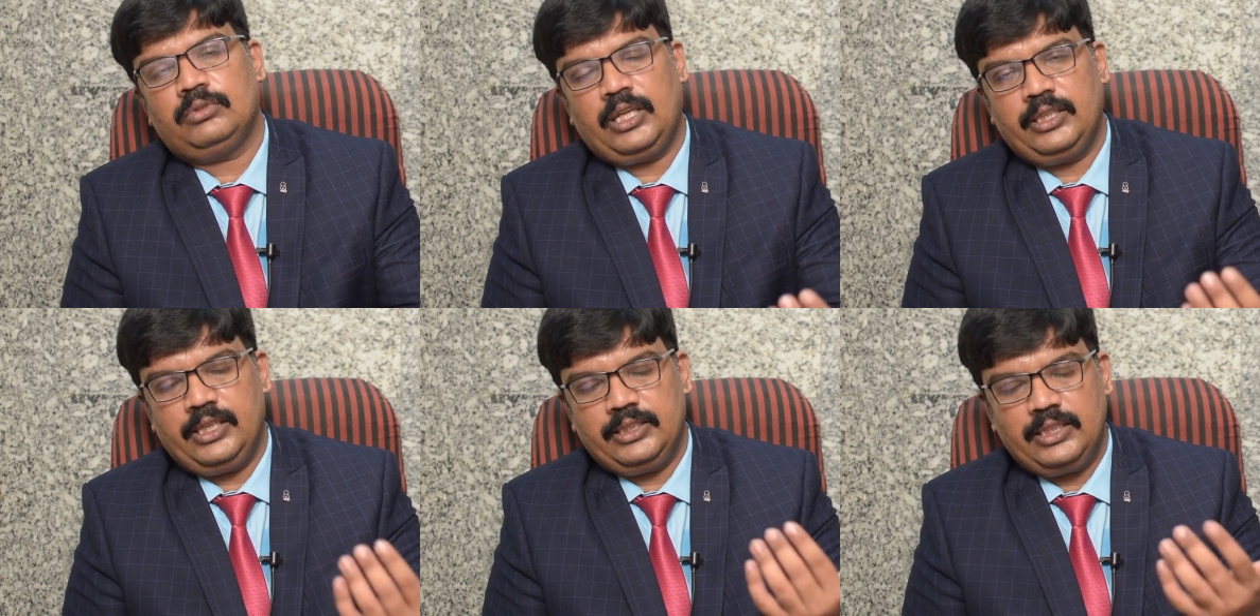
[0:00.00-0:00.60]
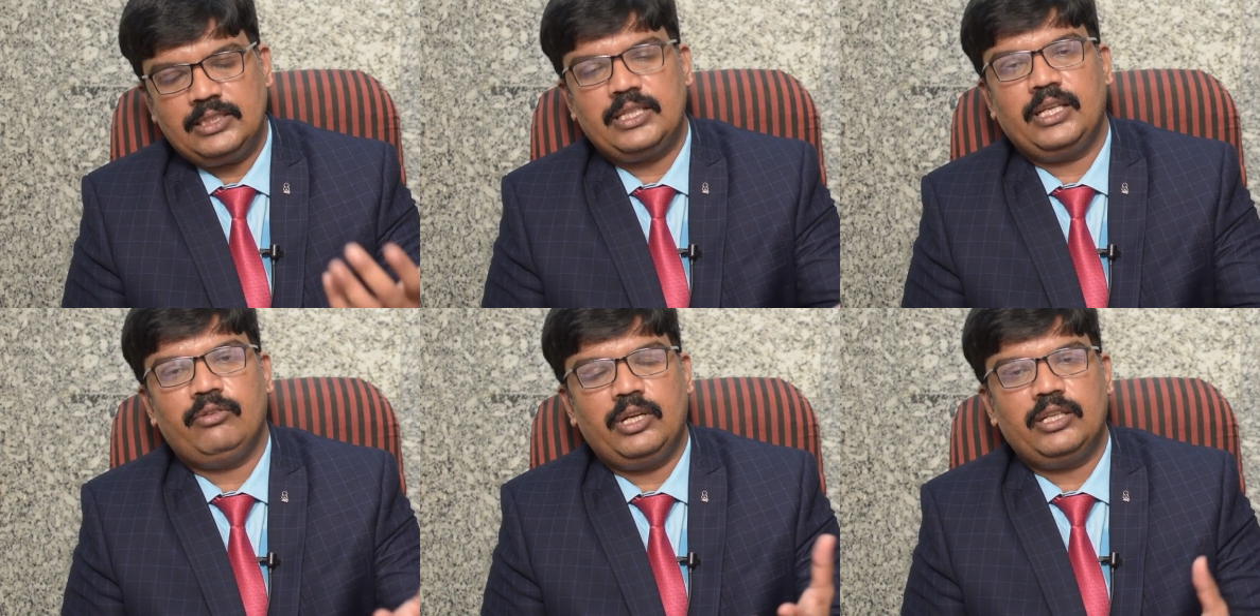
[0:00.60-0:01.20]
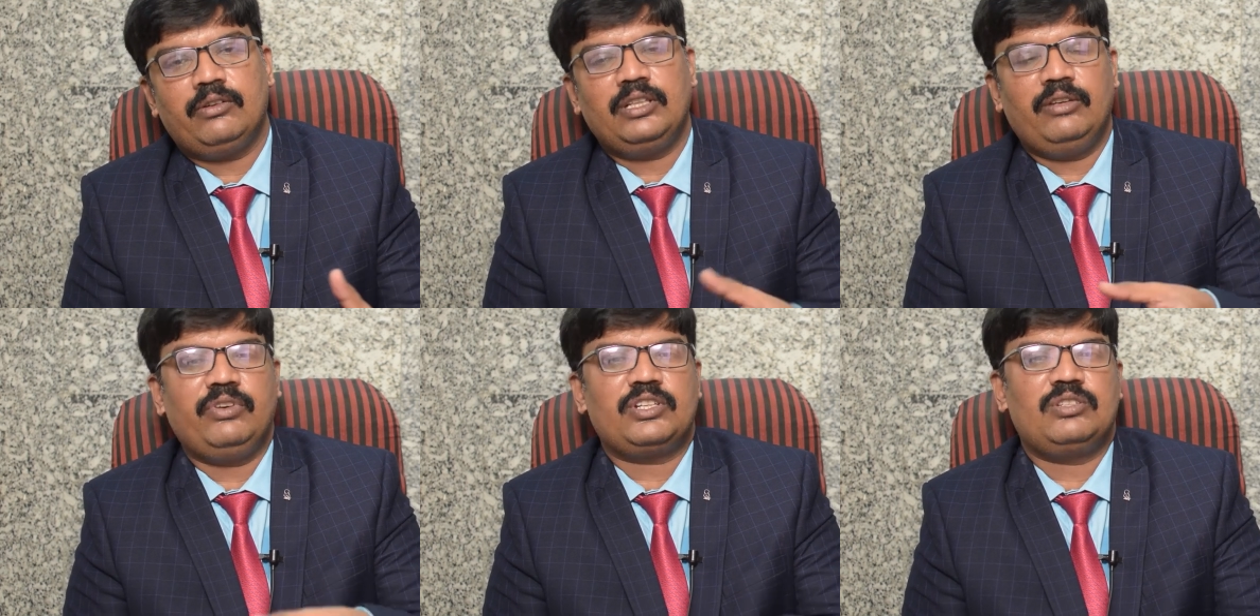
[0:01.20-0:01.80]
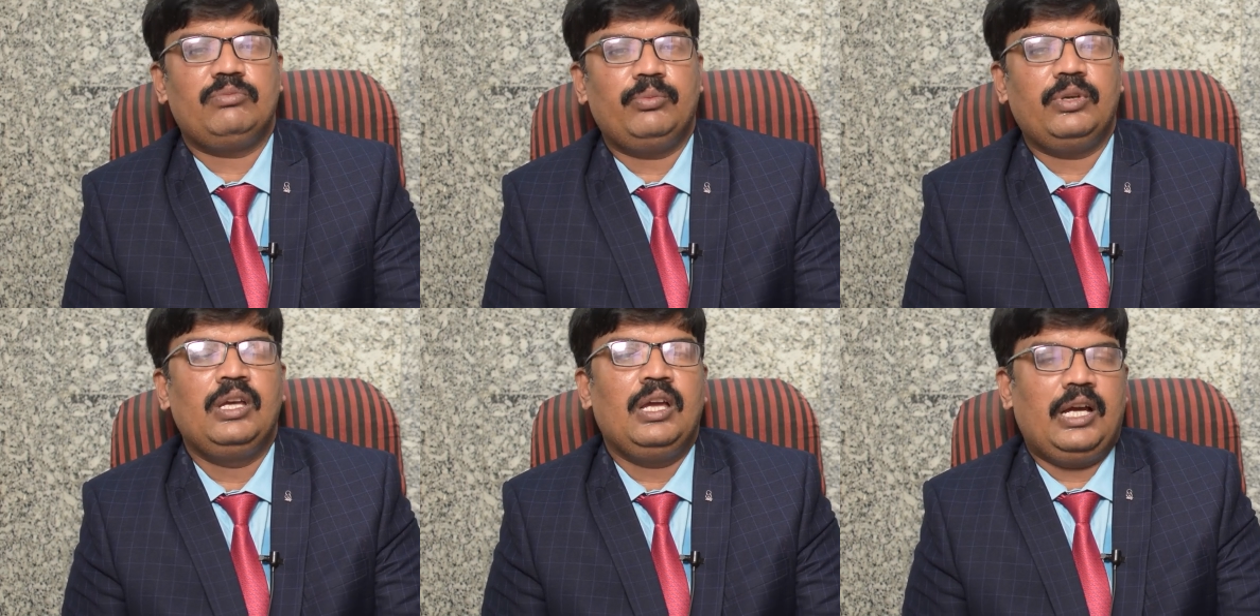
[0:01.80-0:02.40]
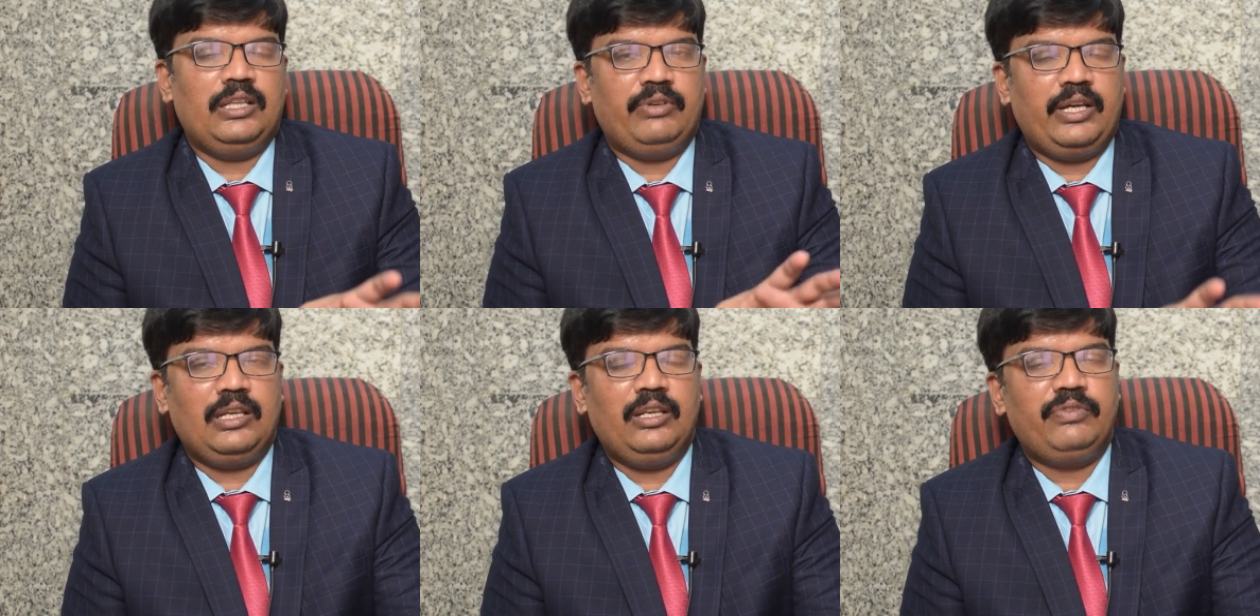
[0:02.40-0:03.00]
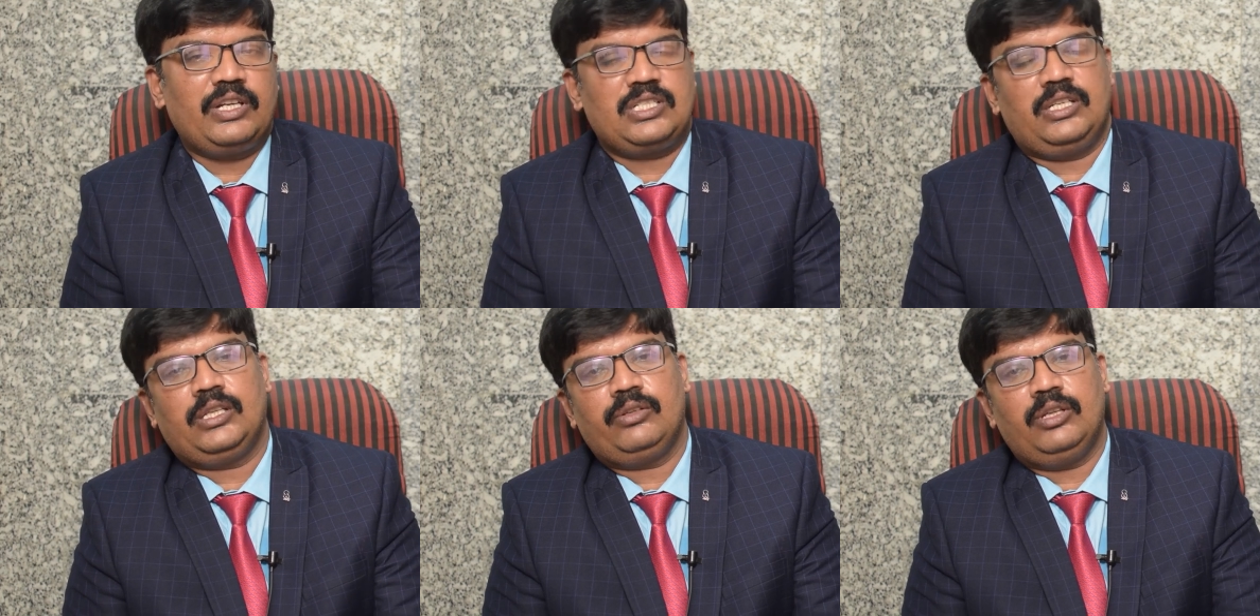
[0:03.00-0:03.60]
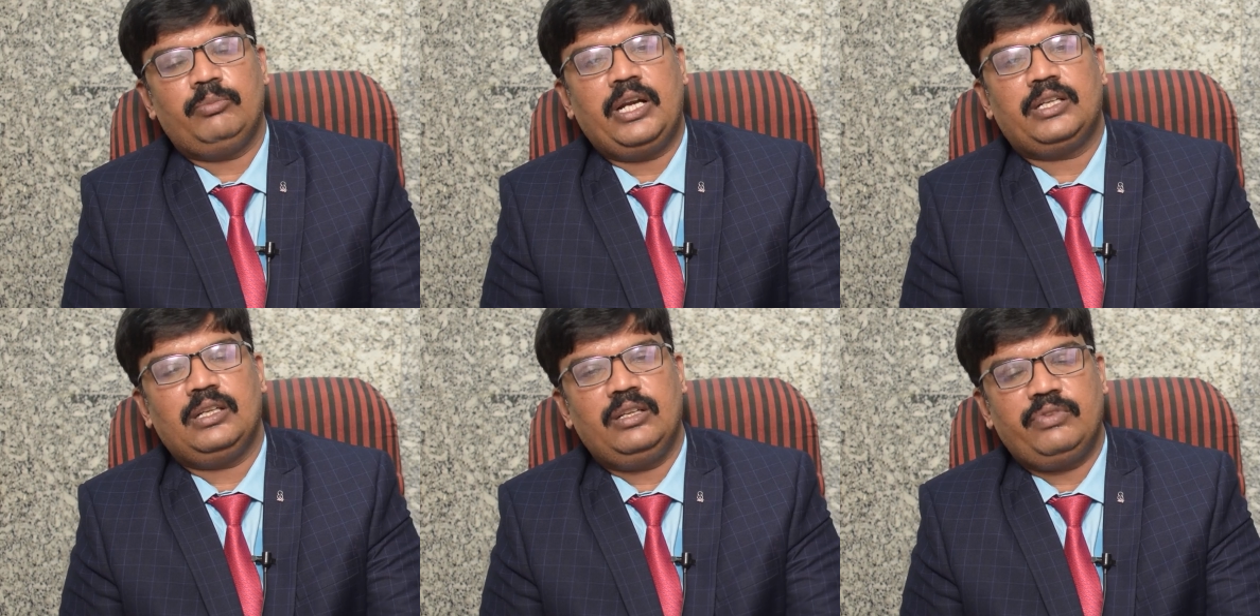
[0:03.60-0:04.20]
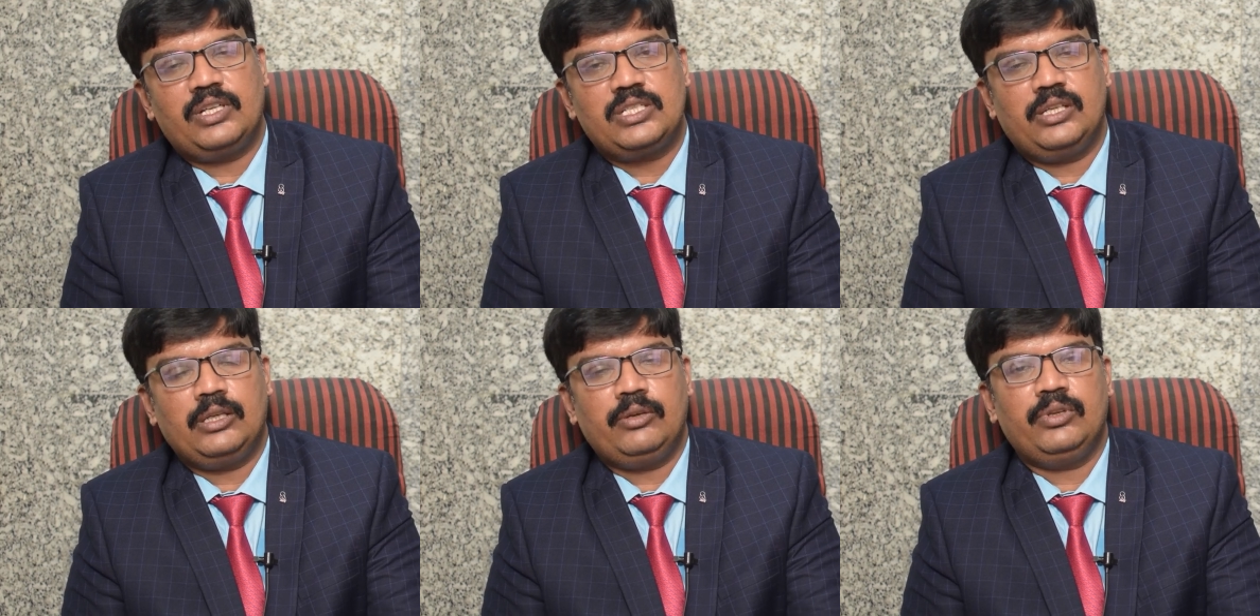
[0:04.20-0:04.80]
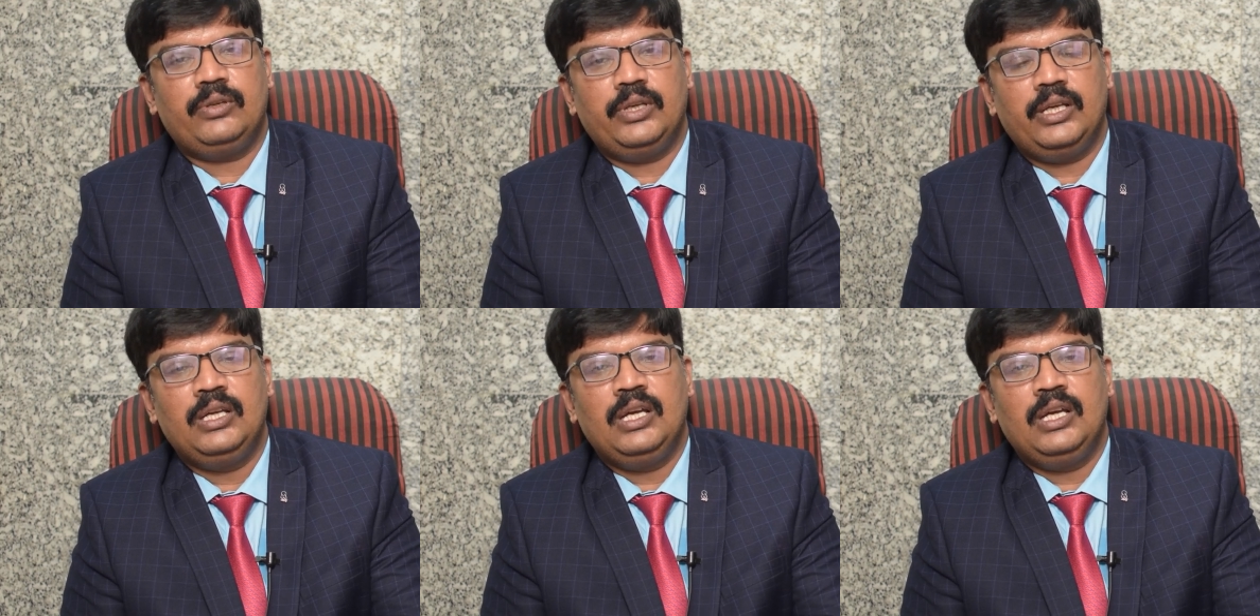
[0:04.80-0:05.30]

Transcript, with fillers: అది ఏదైనా సరే వాట్ ఎవర్ ద ఇన్ఫెక్షన్ మేబీ అది వైరల్ ఇన్ఫెక్షన్ అయినా ఉండి బ్యాక్టీరియల్ ఇన్ఫెక్షన్ అయినా ఉండి